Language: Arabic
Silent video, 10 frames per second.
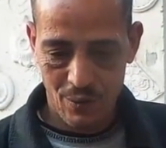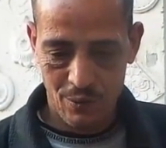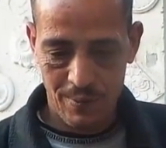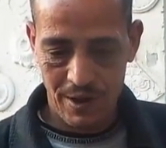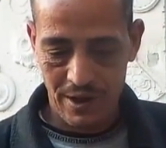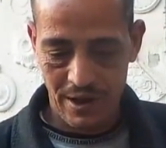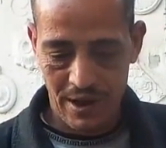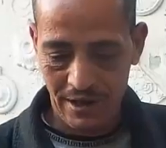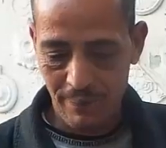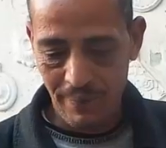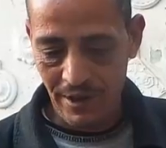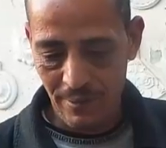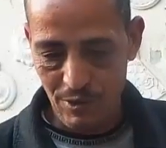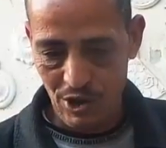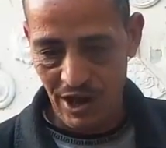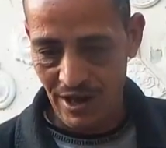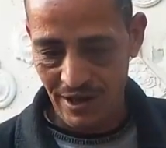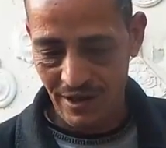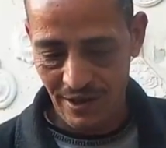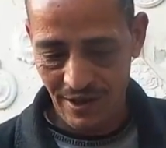وعاجبني منين مش لاقي